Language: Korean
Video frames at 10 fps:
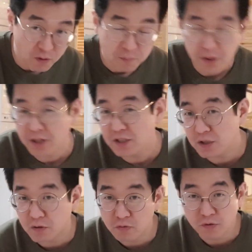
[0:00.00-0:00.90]
뭐 이런
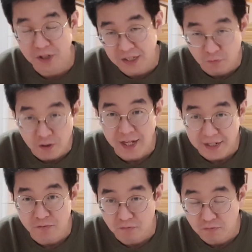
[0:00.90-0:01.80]
식으로 운영
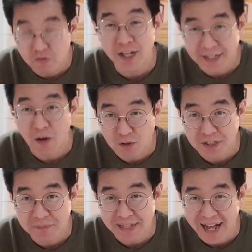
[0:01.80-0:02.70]
운행이, 운행이 되고
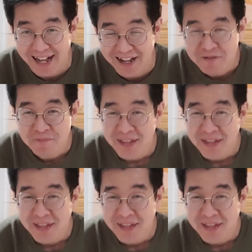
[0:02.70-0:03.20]
있습니다.